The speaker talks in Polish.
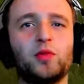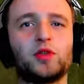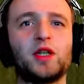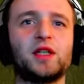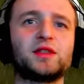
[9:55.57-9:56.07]
bo
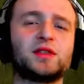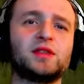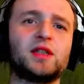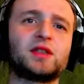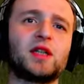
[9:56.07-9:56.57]
teraz
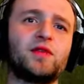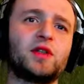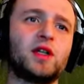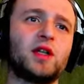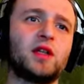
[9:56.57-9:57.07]
jak trafię
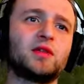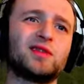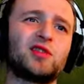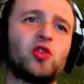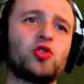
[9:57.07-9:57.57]
na
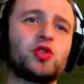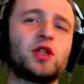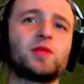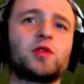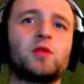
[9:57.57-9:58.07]
gości
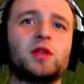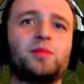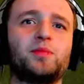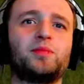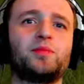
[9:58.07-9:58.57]
na przykład
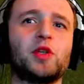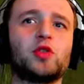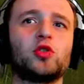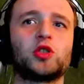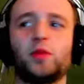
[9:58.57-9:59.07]

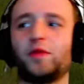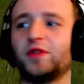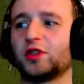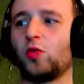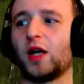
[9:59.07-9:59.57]
pięcioosobowy
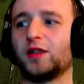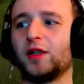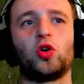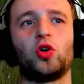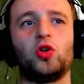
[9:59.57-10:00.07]
skład,
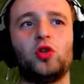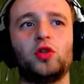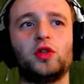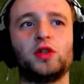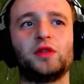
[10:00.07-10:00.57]
to
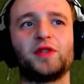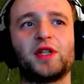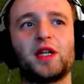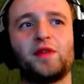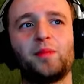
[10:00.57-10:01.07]
y,
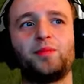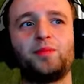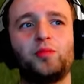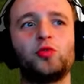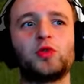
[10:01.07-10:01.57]
wygrywam
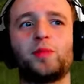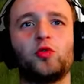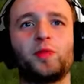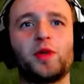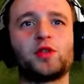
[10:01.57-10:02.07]
pół na
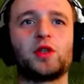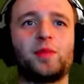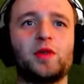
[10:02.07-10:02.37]
pół, 50 na